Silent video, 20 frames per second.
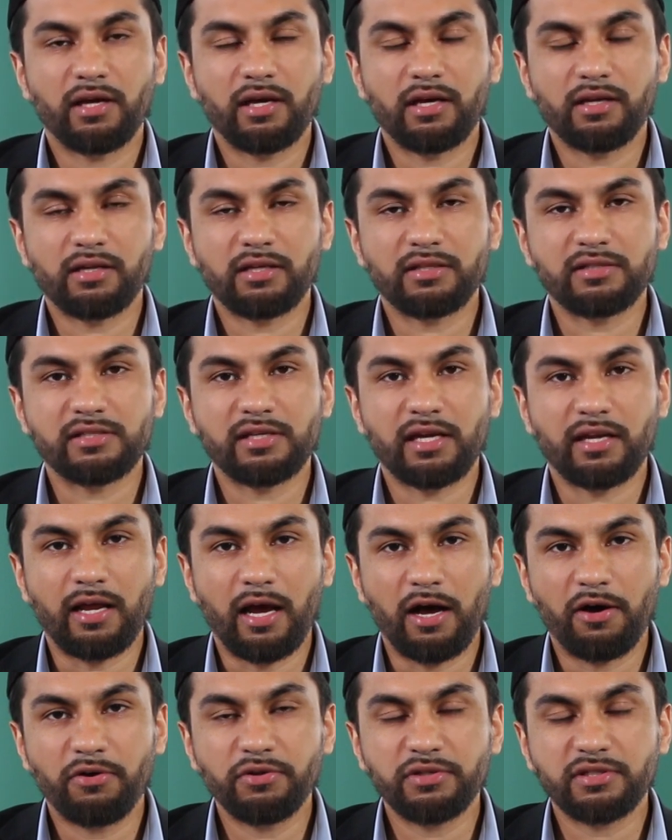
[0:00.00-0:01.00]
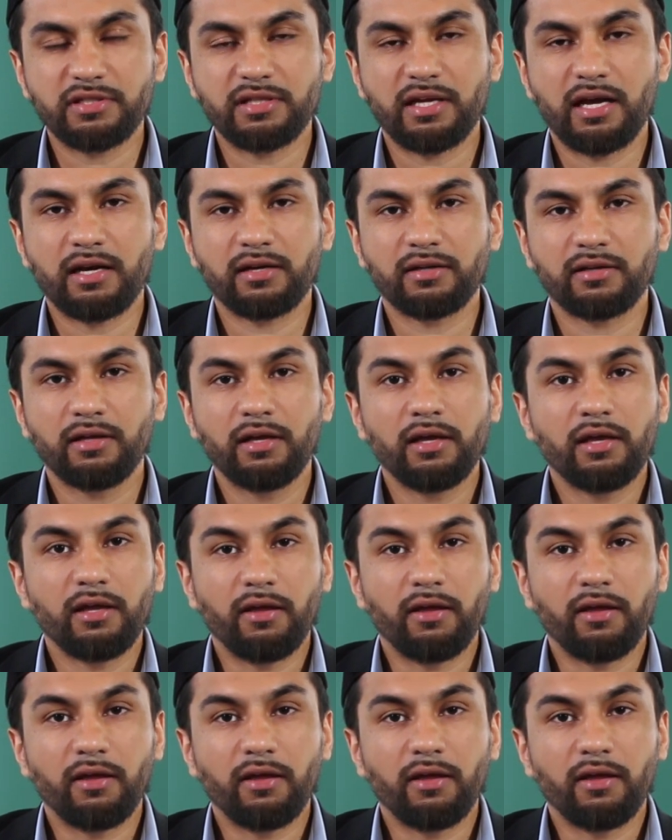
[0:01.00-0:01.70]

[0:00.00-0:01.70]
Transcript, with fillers: hat in seinen Aussagen